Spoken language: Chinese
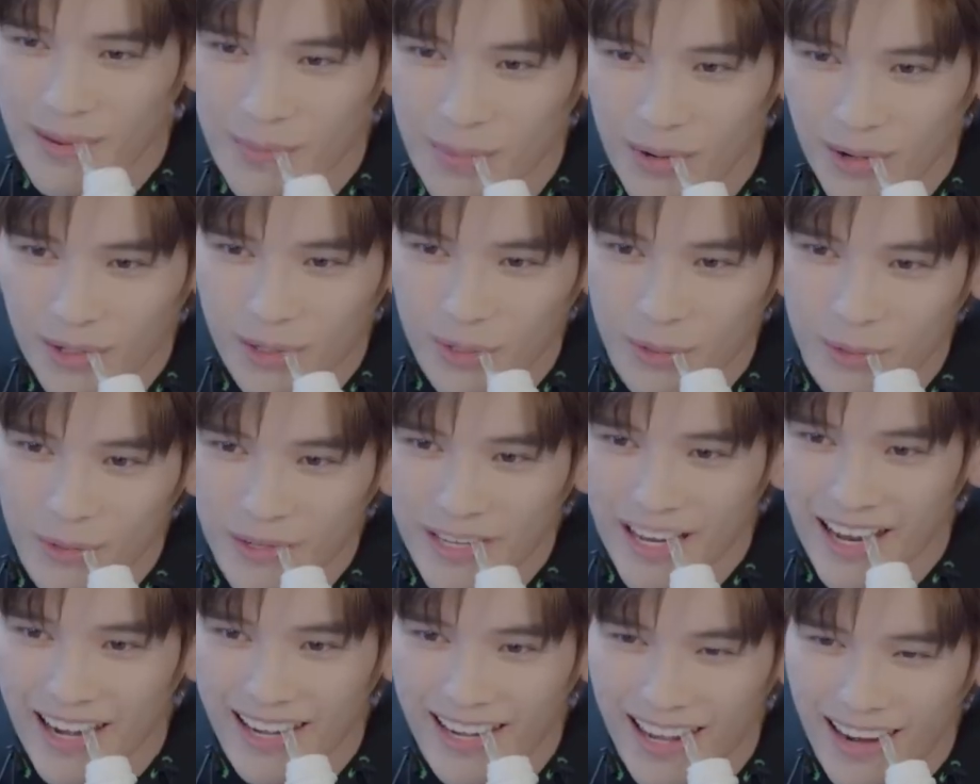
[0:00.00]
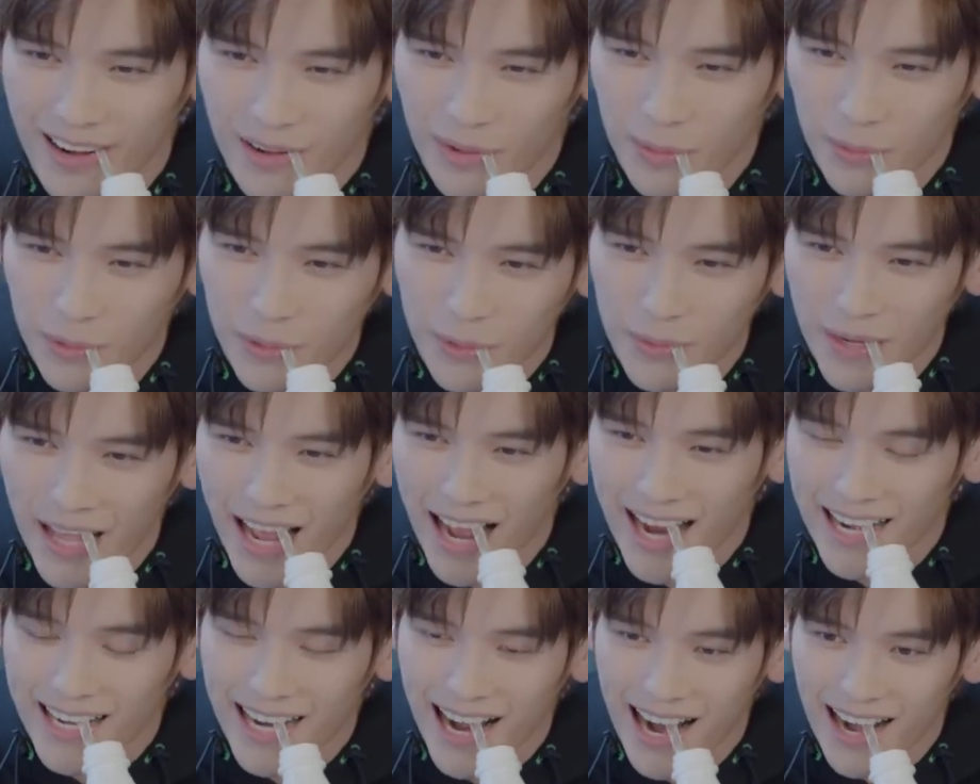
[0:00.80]
演一波中野联动，就
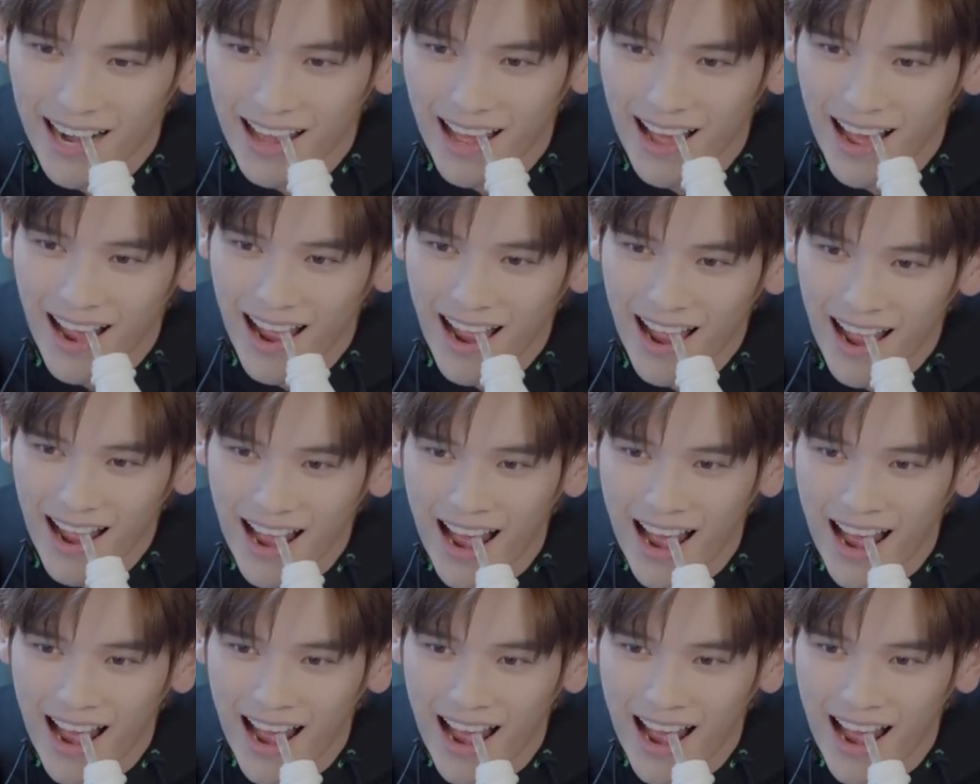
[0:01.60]
拉闸了。